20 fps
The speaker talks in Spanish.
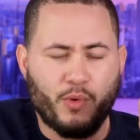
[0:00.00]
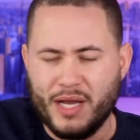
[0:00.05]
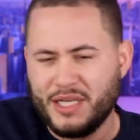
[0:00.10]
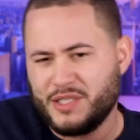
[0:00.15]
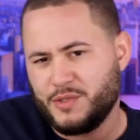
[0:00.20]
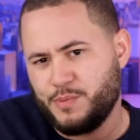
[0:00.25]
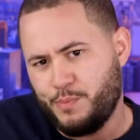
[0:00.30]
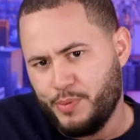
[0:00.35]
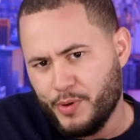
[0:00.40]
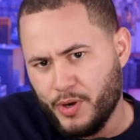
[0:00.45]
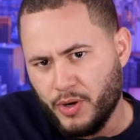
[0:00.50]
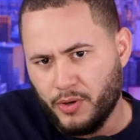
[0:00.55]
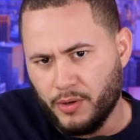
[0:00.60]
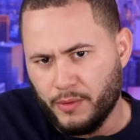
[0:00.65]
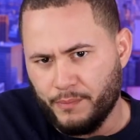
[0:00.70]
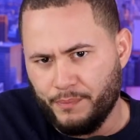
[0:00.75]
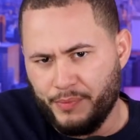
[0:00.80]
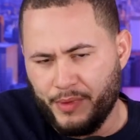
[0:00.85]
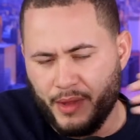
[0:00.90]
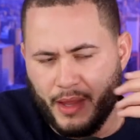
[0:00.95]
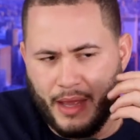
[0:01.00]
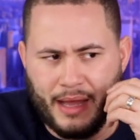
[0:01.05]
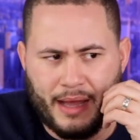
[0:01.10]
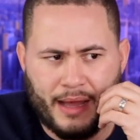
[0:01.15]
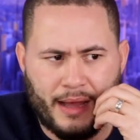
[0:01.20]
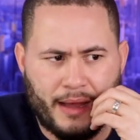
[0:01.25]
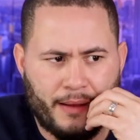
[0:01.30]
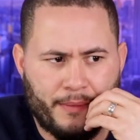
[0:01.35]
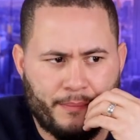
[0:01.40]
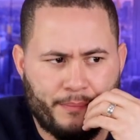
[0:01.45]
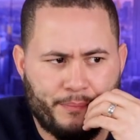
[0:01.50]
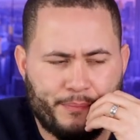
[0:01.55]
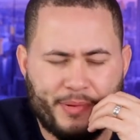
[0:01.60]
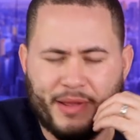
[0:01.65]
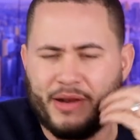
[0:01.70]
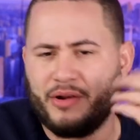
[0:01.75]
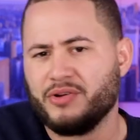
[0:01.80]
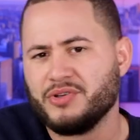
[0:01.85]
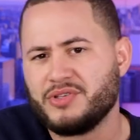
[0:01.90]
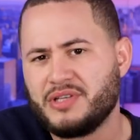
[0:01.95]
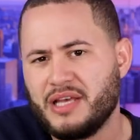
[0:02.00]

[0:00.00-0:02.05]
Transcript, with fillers: Quest Pro, pero no